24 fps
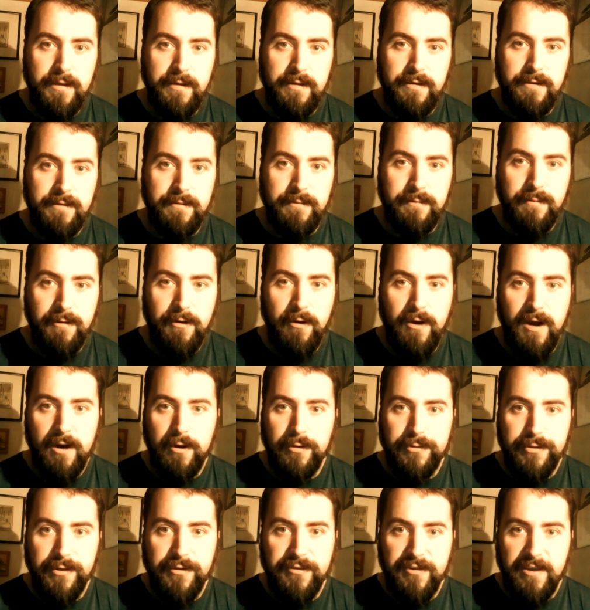e, rocka
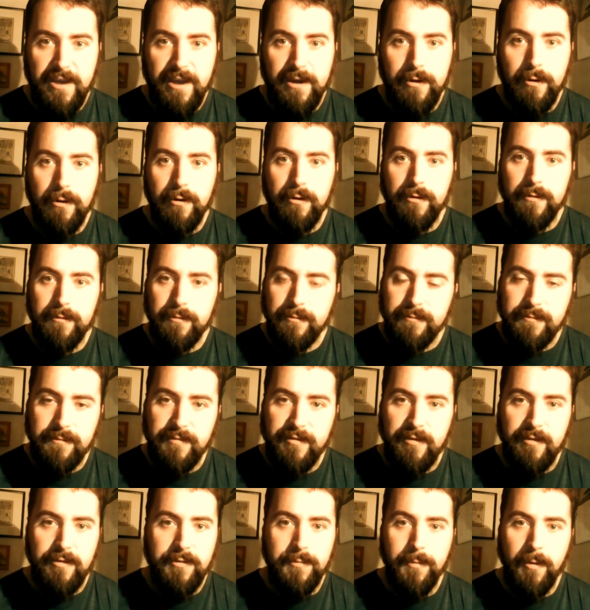gotyckiego,
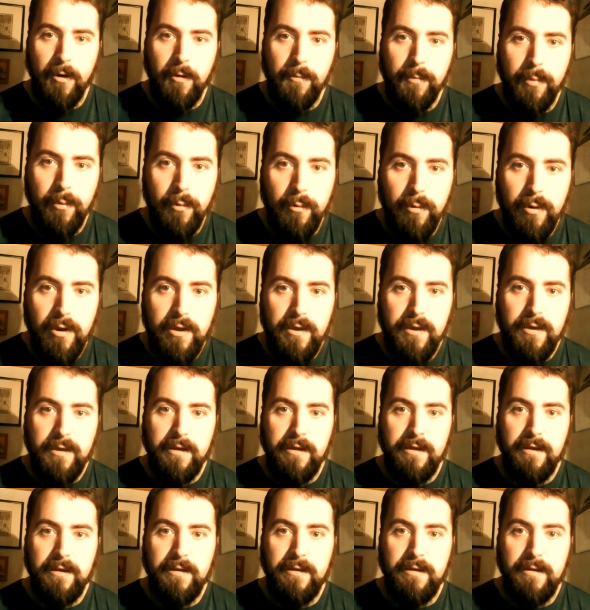synth-popu,
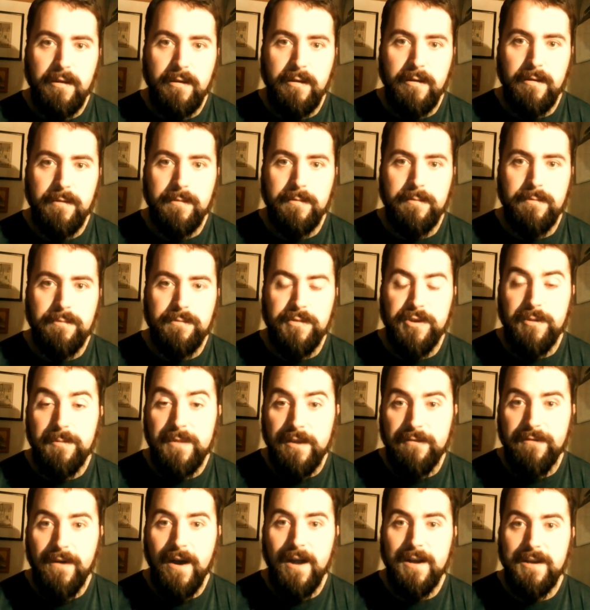e,
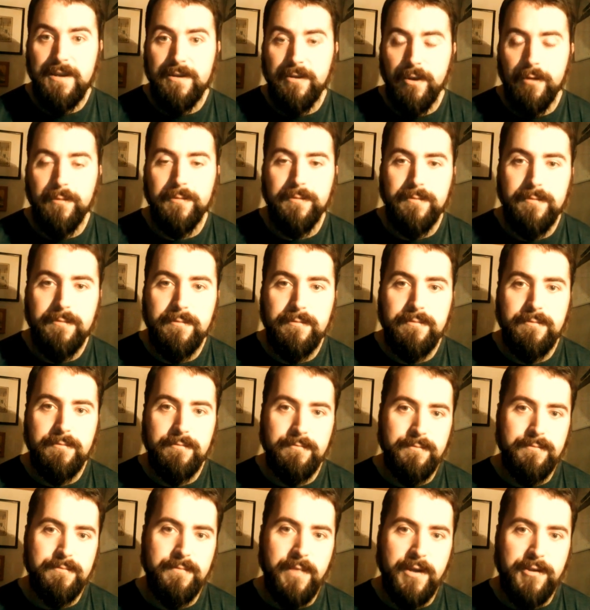zimnej fali. No,
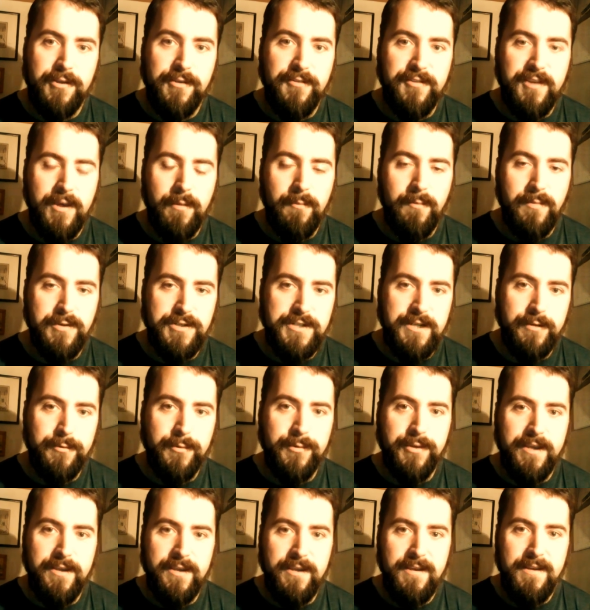Beksińskiemu można
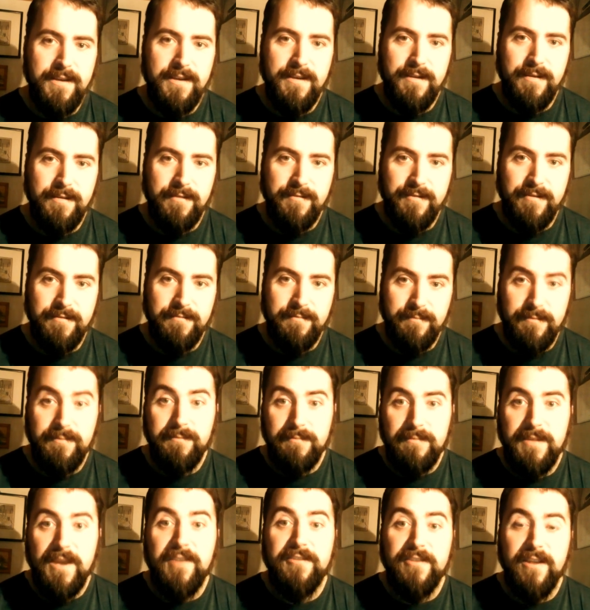tutaj,
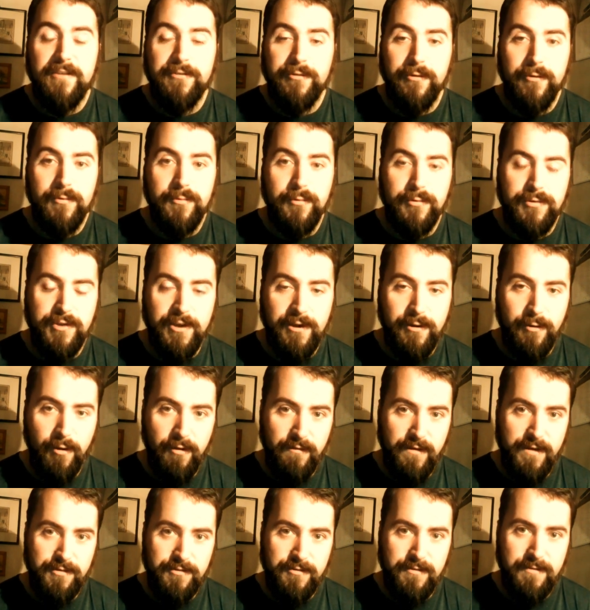jest za co mu
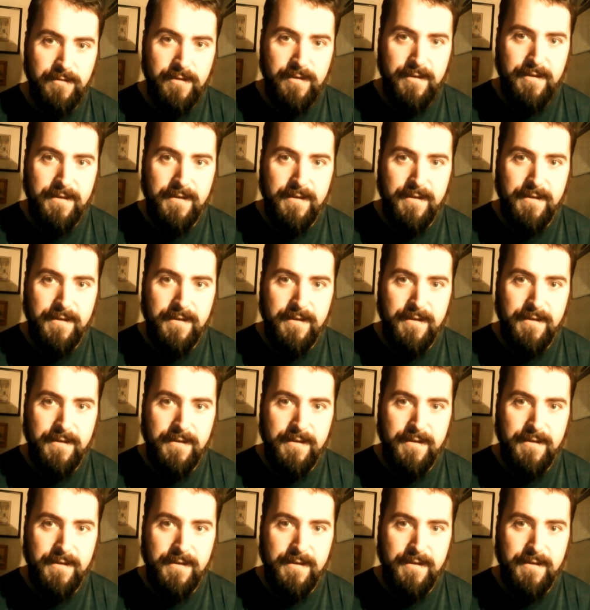dziękować.